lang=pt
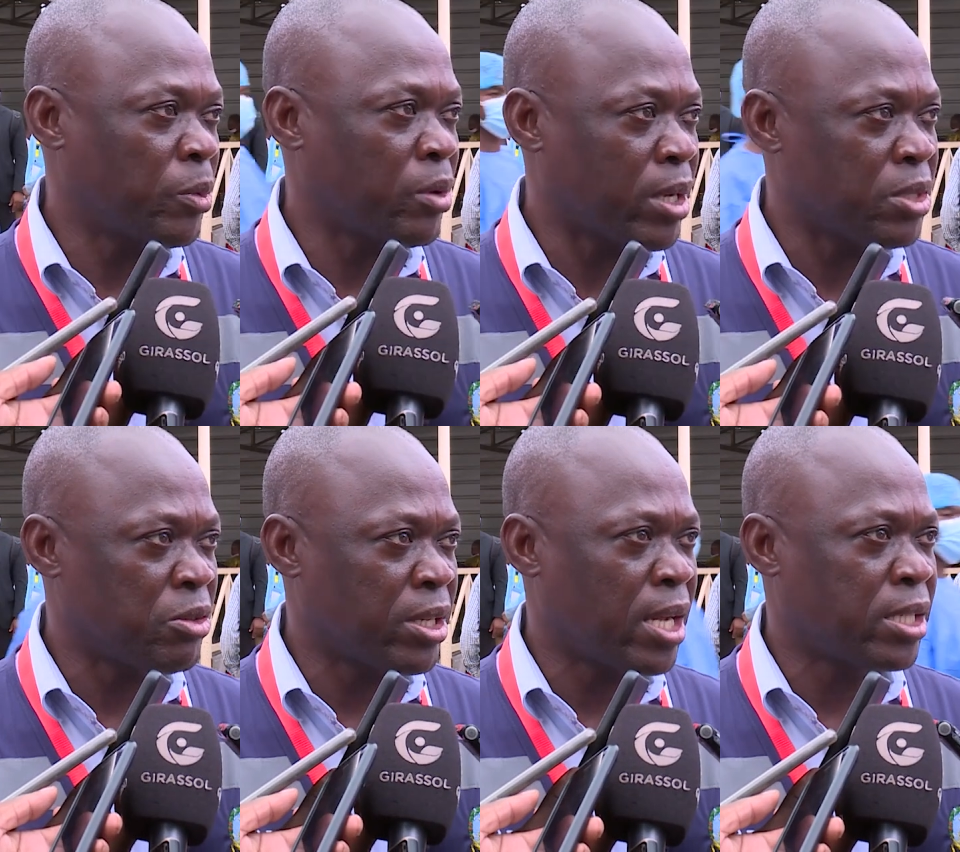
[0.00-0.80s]
momento, 15
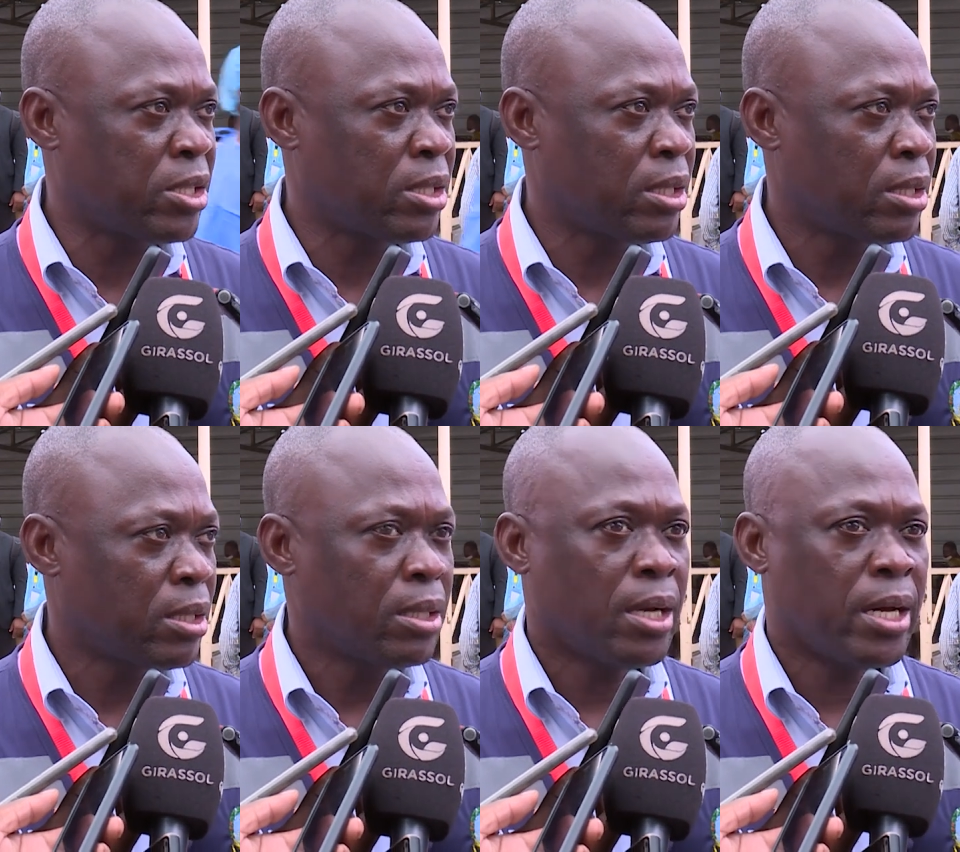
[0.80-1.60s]
unidades
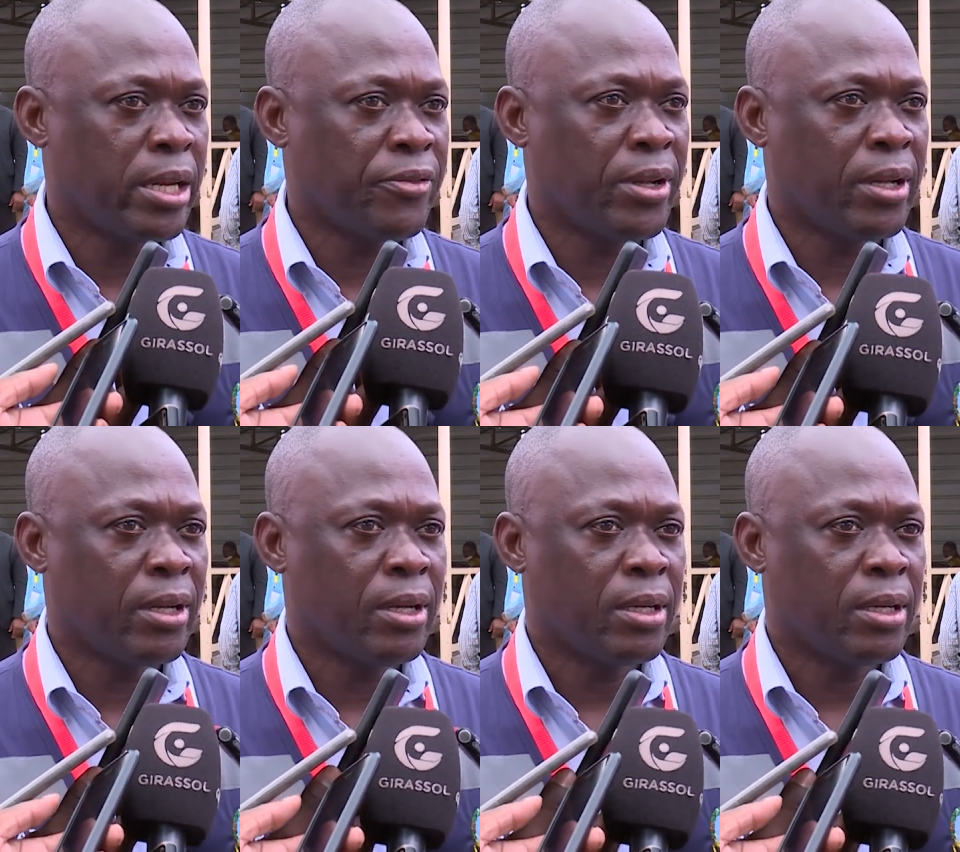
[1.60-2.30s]
a nível